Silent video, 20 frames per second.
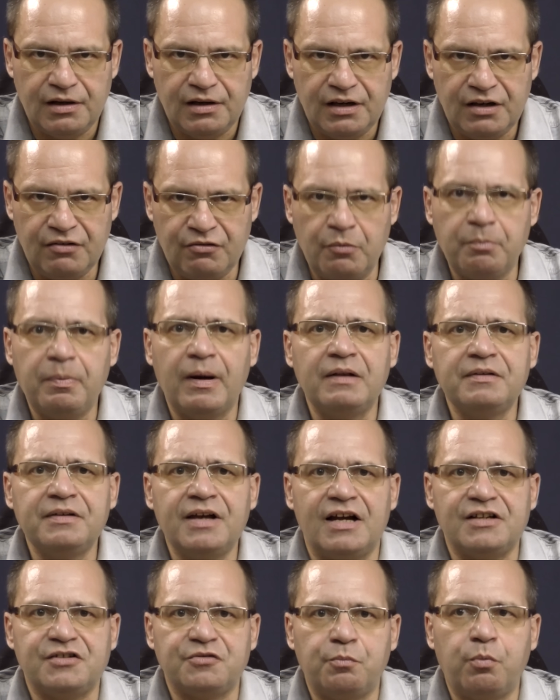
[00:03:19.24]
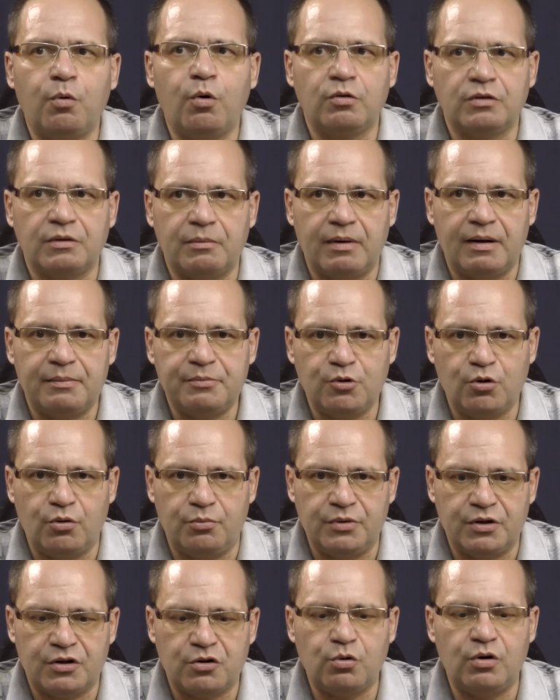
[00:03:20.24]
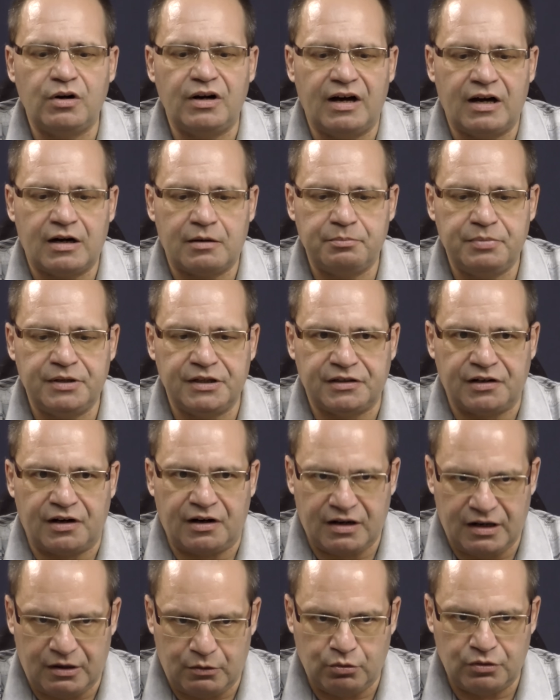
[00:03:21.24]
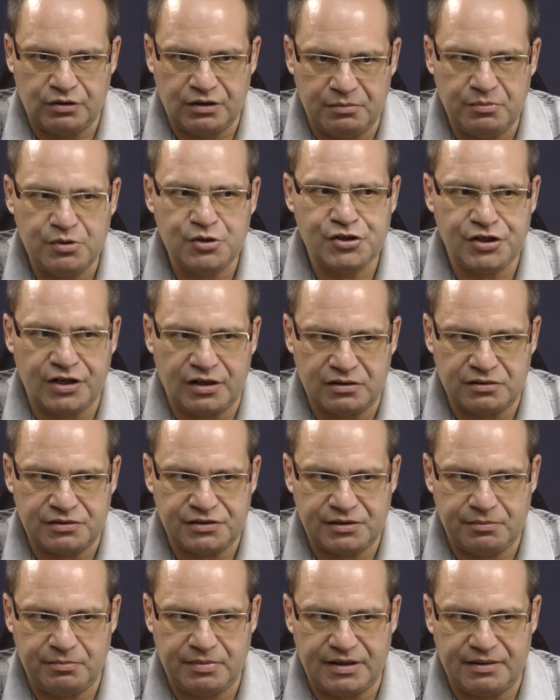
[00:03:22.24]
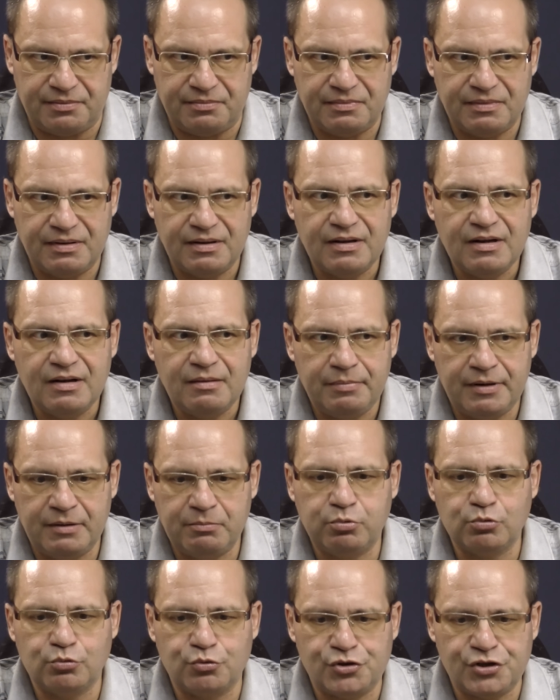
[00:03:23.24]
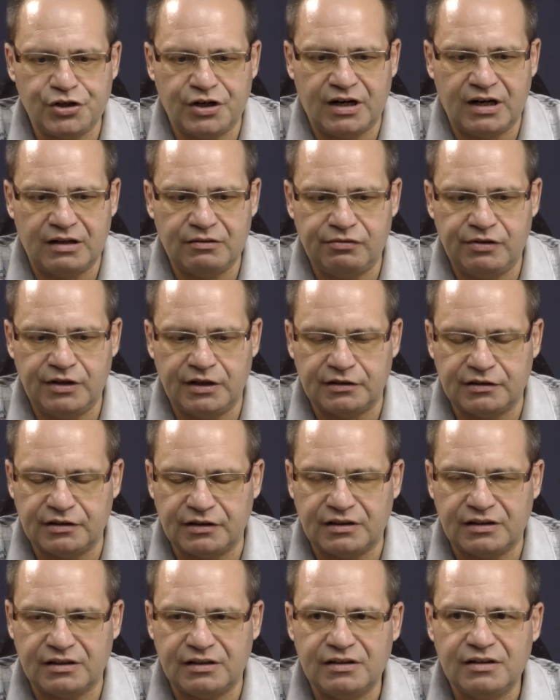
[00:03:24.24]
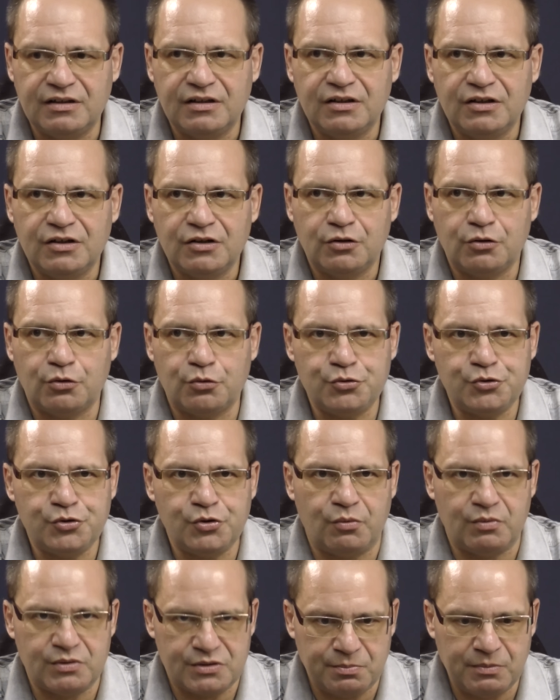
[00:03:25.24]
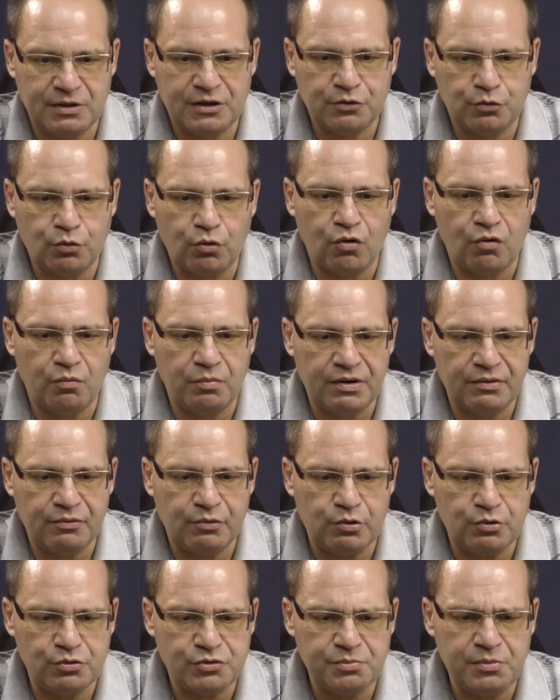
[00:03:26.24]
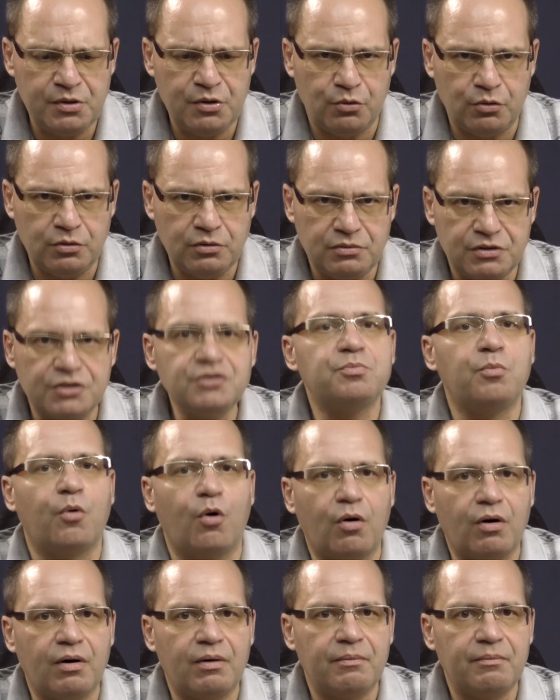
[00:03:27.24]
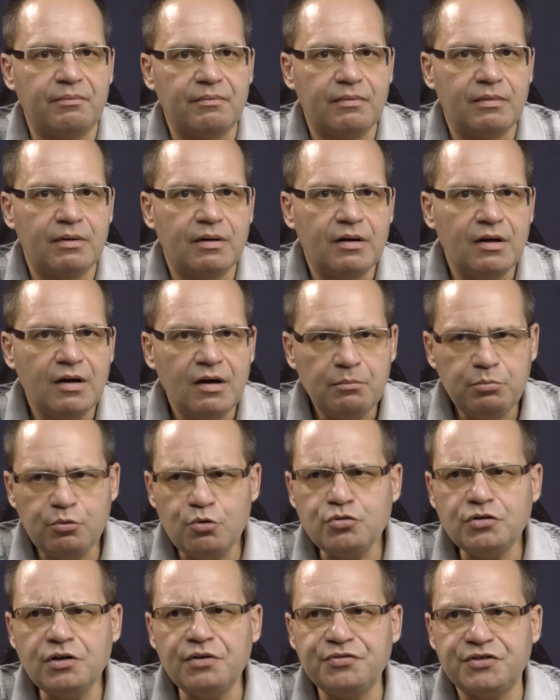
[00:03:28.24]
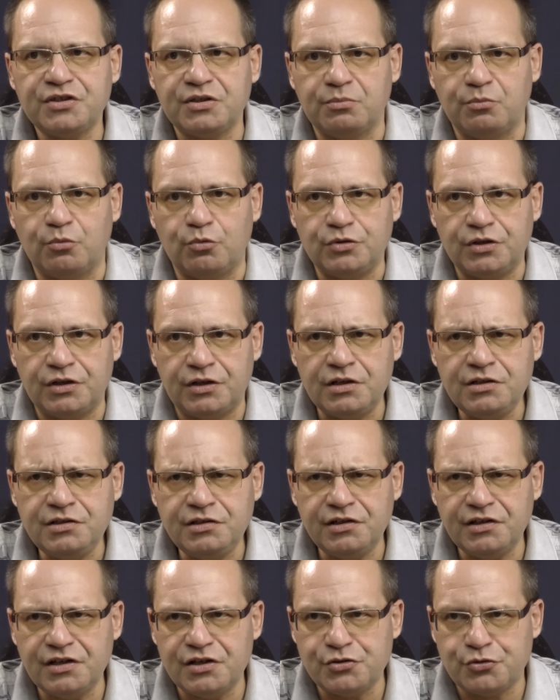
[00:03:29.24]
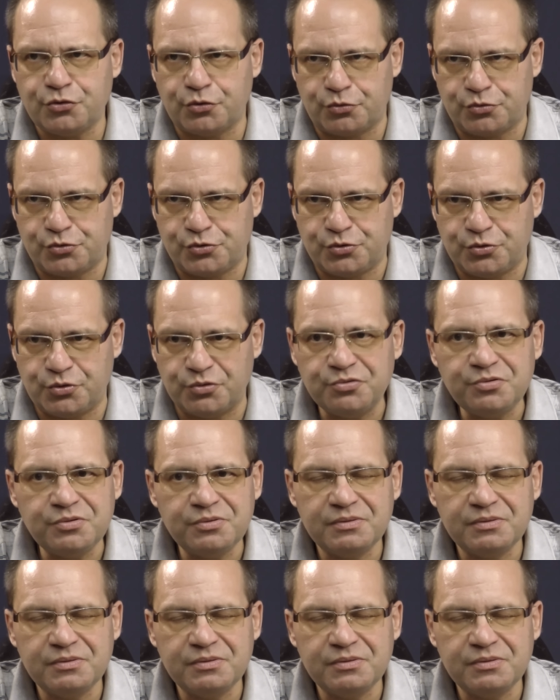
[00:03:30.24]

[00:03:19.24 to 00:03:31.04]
и выполнять в полном объеме роль арбитра, как он намечал себе при будущих конфликтах Хрущева с Маленковым и его людьми он не смог. Плюс ко всему Никита Сергеевич Хрущев